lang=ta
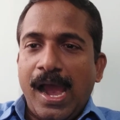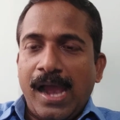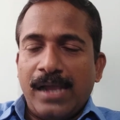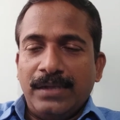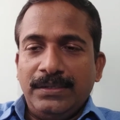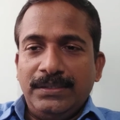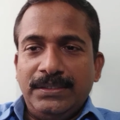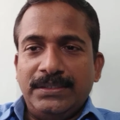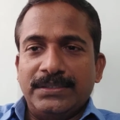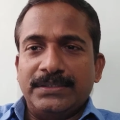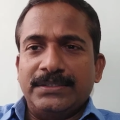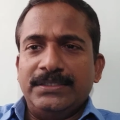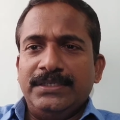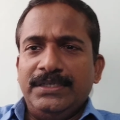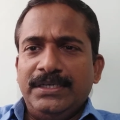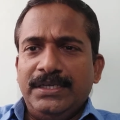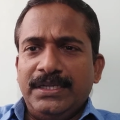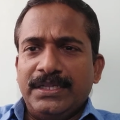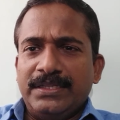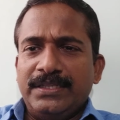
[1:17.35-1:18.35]
அங்கு
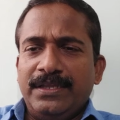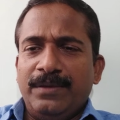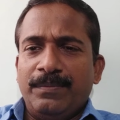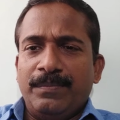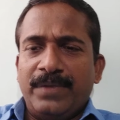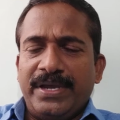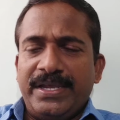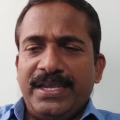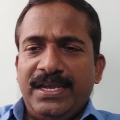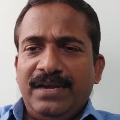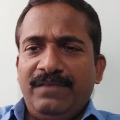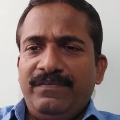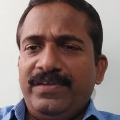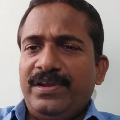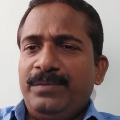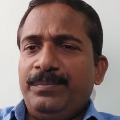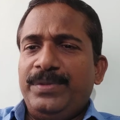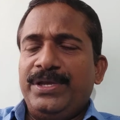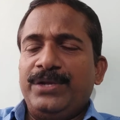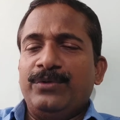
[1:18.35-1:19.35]
அந்த மகிழ்
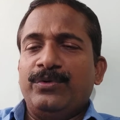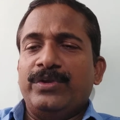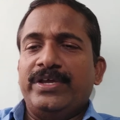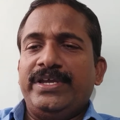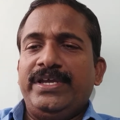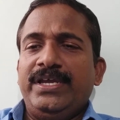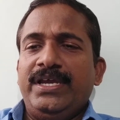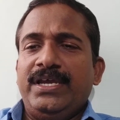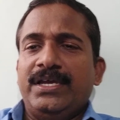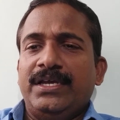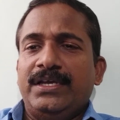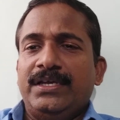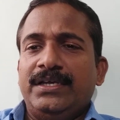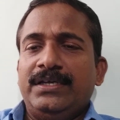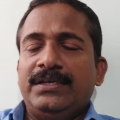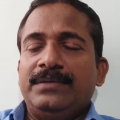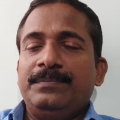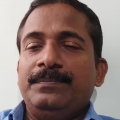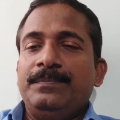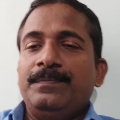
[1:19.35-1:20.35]
விரும்பியினுடைய
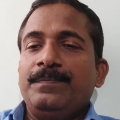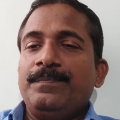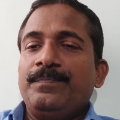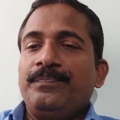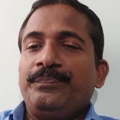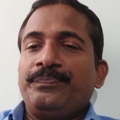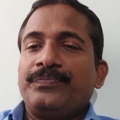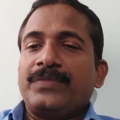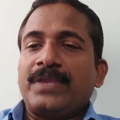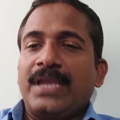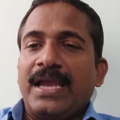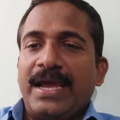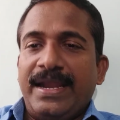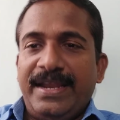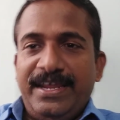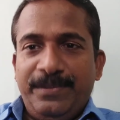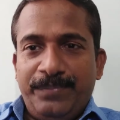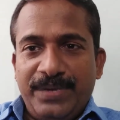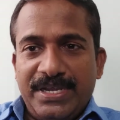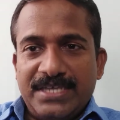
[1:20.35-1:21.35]

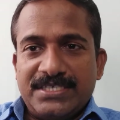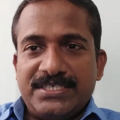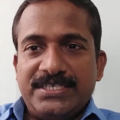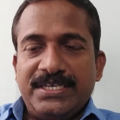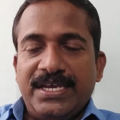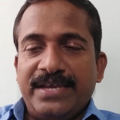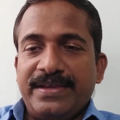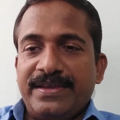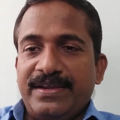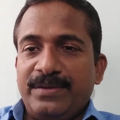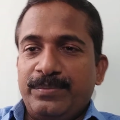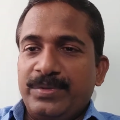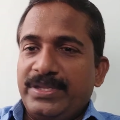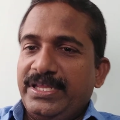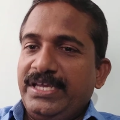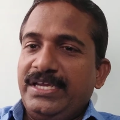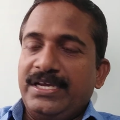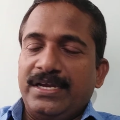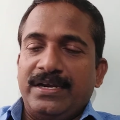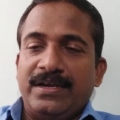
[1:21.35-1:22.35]
அலைபேசி
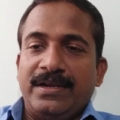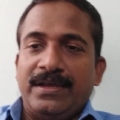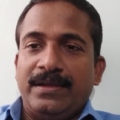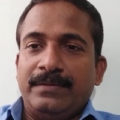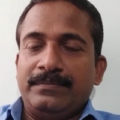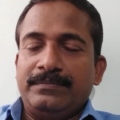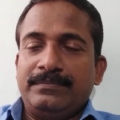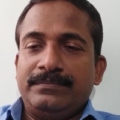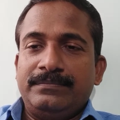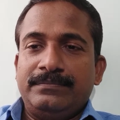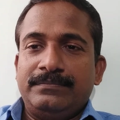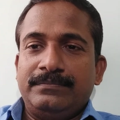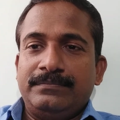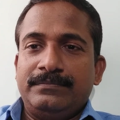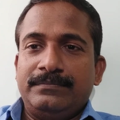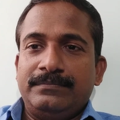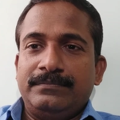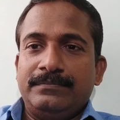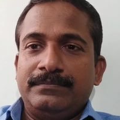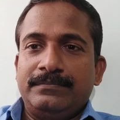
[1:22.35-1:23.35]
அங்கிருப்பதை கண்டான்
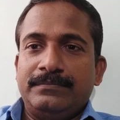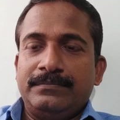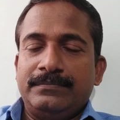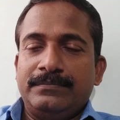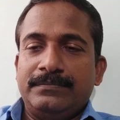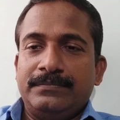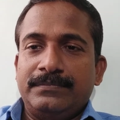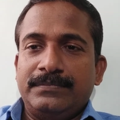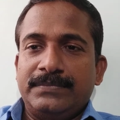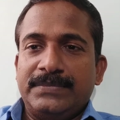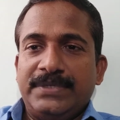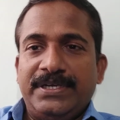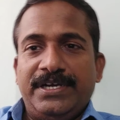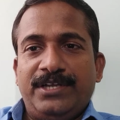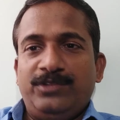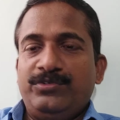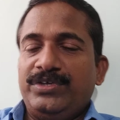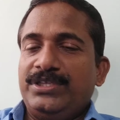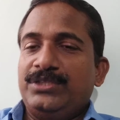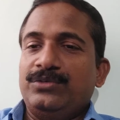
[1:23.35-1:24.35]

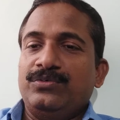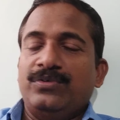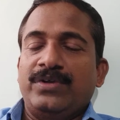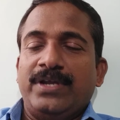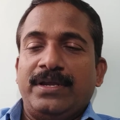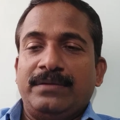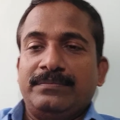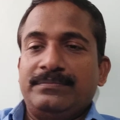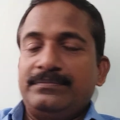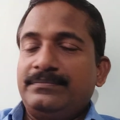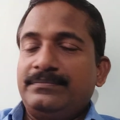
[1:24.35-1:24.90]
எடுத்து வைத்து கொண்டான்